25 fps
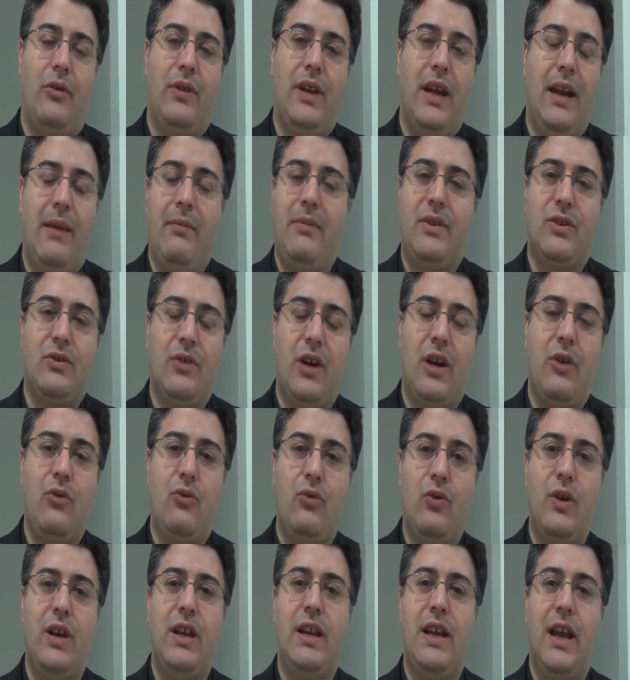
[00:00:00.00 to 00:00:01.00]
nella misura in
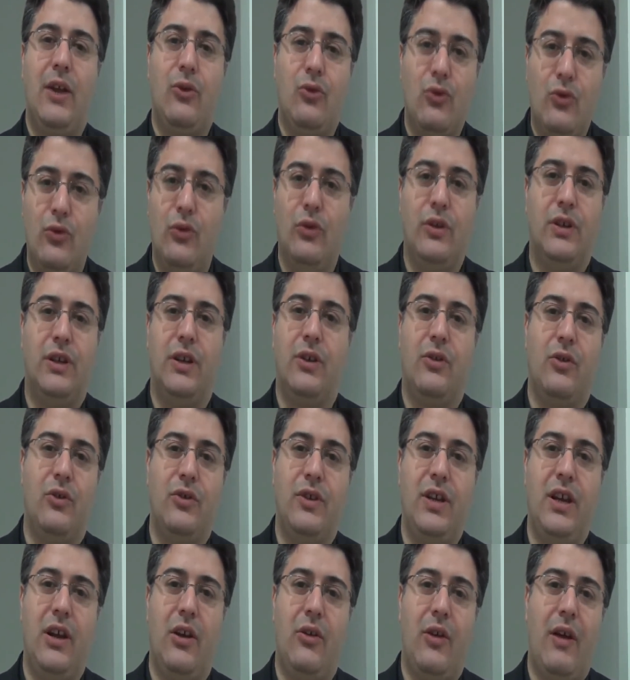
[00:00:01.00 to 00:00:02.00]
cui gli adulti
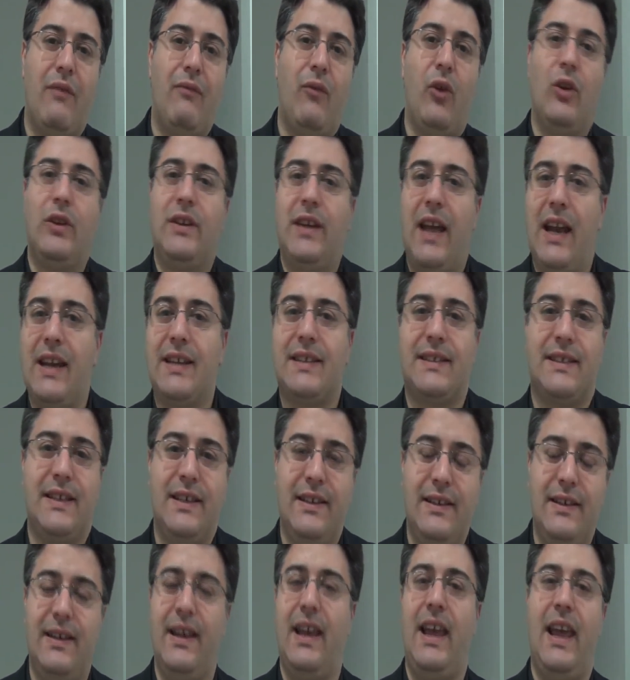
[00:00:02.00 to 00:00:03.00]
continuano a voltarsi
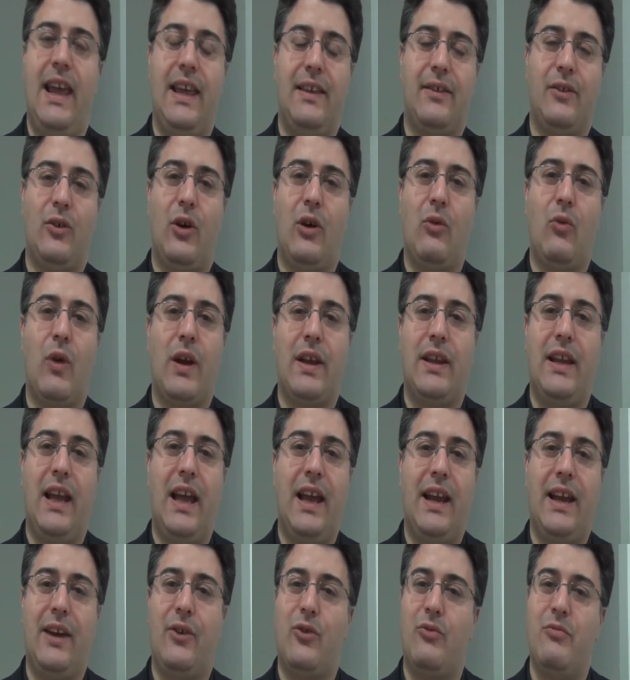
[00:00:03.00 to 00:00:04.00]
indietro, a
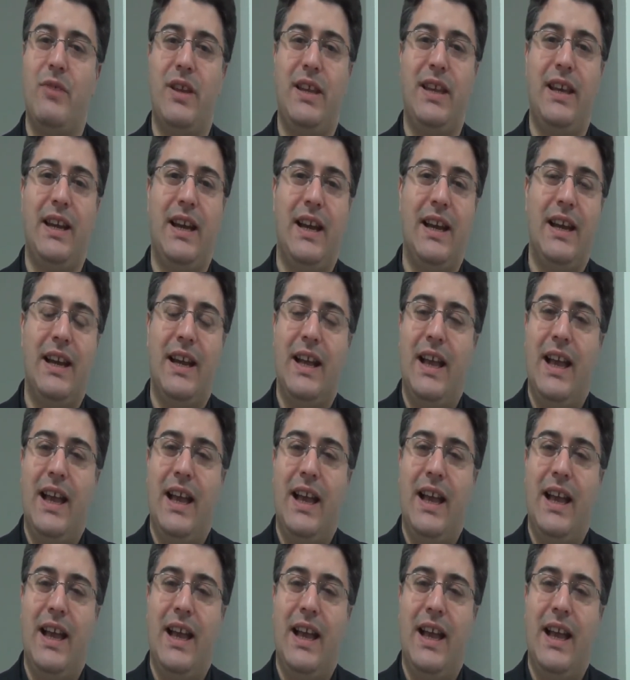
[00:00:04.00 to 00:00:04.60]
guardare come dire,